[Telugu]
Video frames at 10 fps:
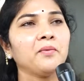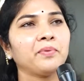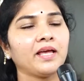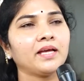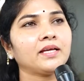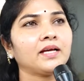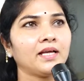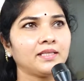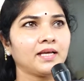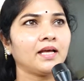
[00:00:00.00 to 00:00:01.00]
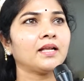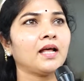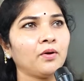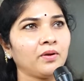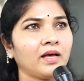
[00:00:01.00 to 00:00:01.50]
ప్రియాంక గాంధీ గారు
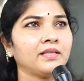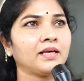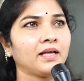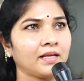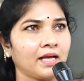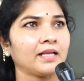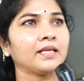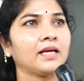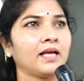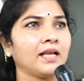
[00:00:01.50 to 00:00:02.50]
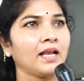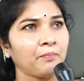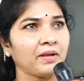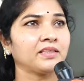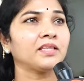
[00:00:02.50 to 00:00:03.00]
రాహుల్ గాంధీ గారు ఖర్గే గారు ఇలా
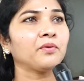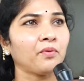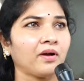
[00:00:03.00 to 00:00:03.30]
ప్రతి